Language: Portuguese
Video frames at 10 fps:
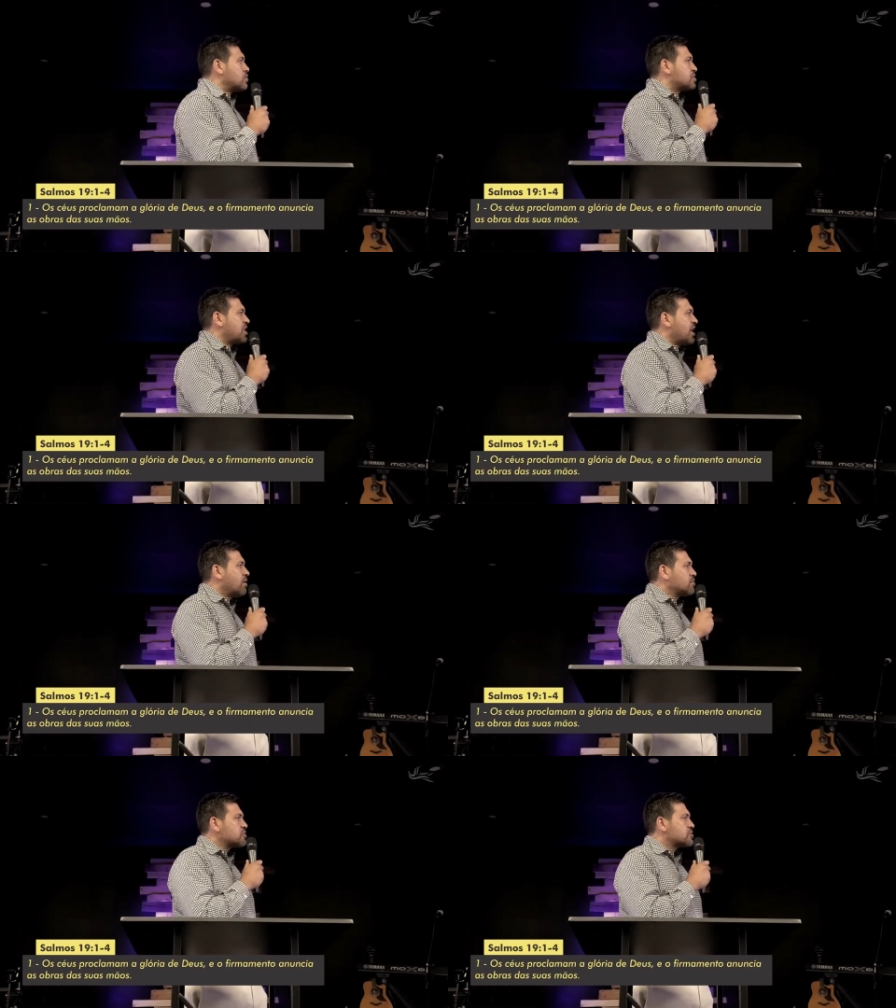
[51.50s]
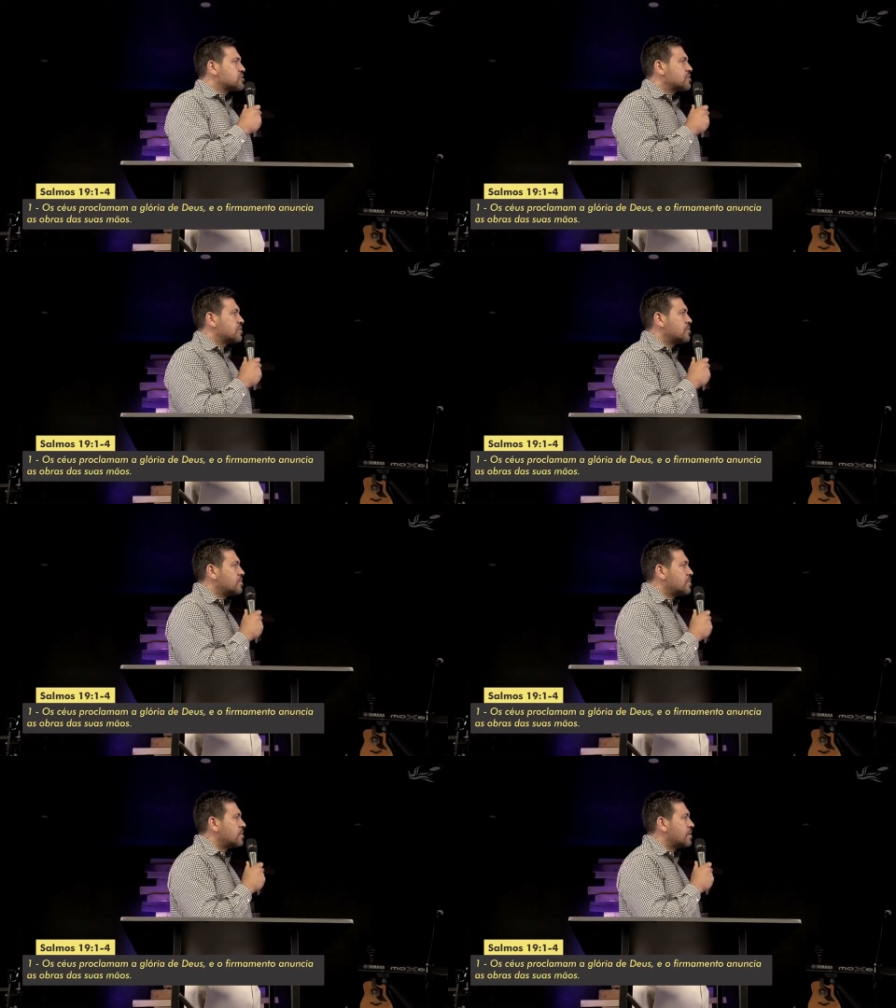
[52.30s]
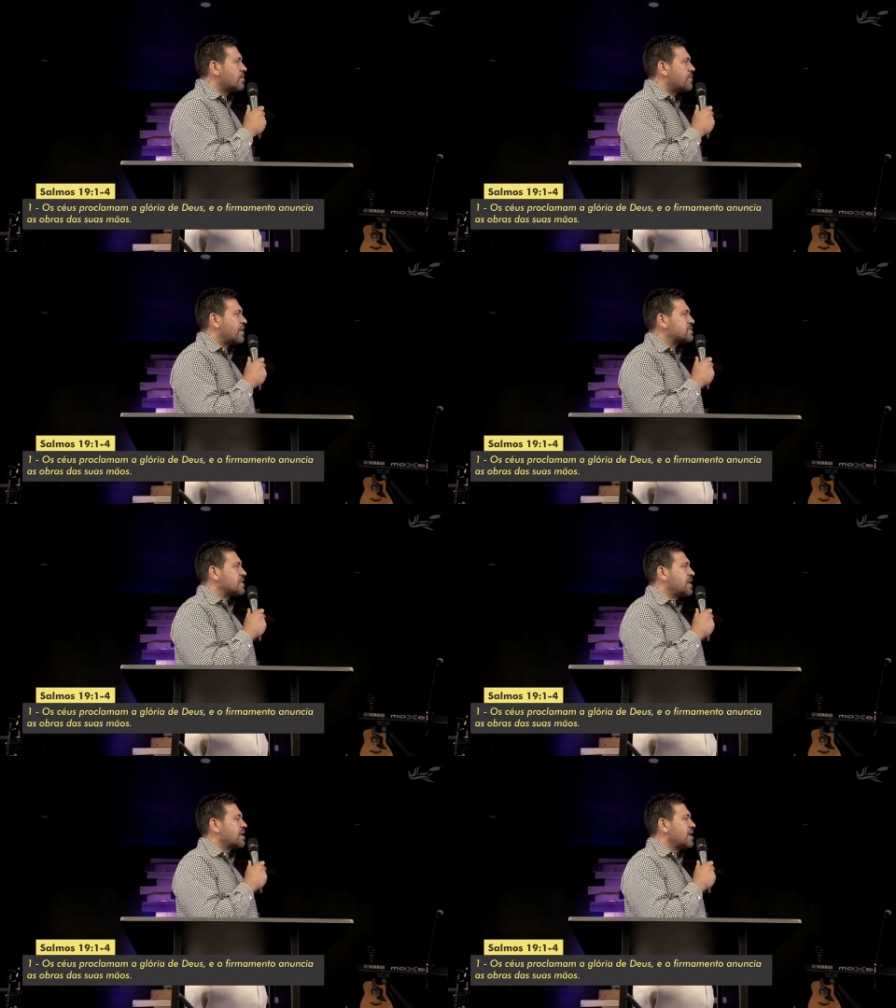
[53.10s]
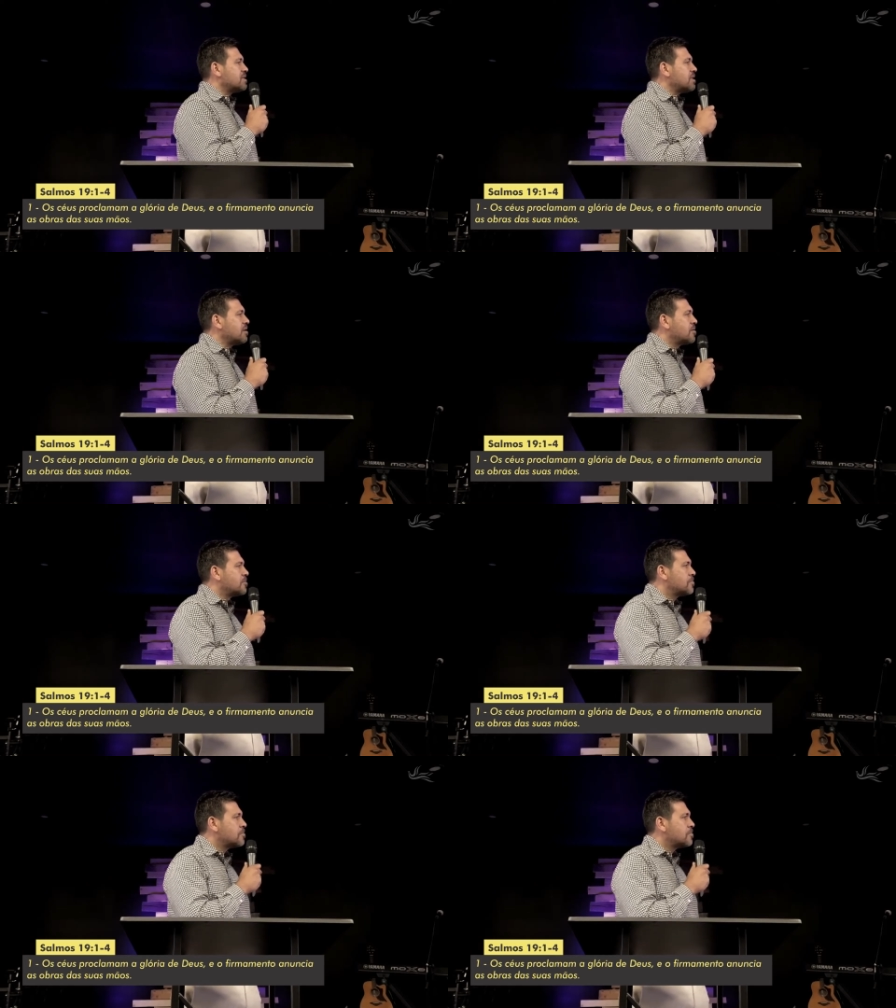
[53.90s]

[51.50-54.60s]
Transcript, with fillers: Os céus, faz o que, igreja?